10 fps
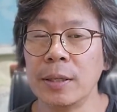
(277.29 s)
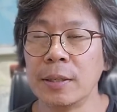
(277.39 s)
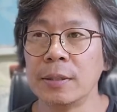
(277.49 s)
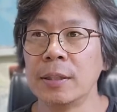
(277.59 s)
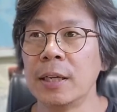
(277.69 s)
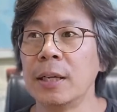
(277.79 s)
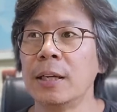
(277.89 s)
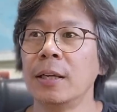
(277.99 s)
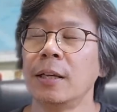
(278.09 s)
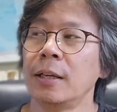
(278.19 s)
근데
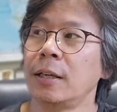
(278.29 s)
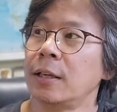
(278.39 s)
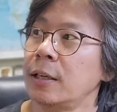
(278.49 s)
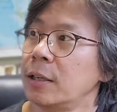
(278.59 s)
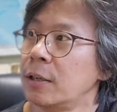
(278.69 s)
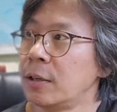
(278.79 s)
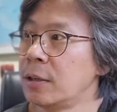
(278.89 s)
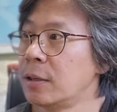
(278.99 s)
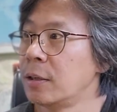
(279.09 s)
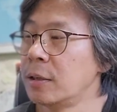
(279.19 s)

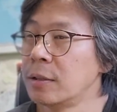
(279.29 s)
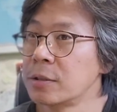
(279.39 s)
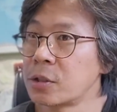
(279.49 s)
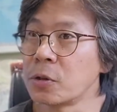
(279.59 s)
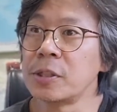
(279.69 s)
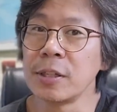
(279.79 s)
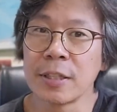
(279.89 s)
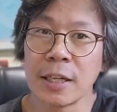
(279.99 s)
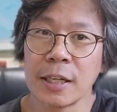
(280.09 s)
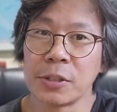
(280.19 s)
어, 정신은
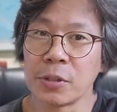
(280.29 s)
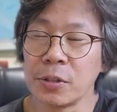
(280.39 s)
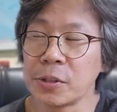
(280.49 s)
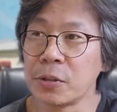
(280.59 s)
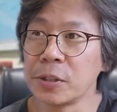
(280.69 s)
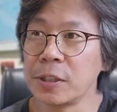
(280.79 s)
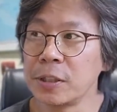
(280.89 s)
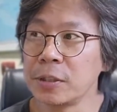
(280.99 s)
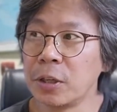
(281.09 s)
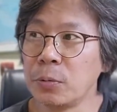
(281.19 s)
살아있죠.
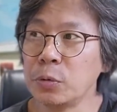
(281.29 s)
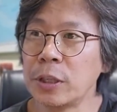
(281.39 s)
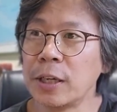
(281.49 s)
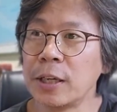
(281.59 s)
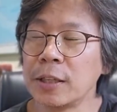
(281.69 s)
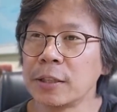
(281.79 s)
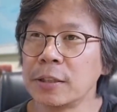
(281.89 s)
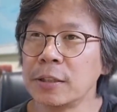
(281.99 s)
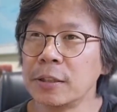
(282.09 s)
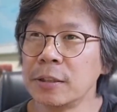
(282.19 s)
정신은 너무나
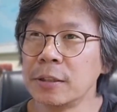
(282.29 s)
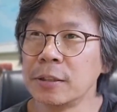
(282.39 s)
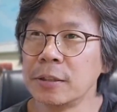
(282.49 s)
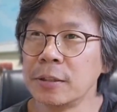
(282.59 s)
그,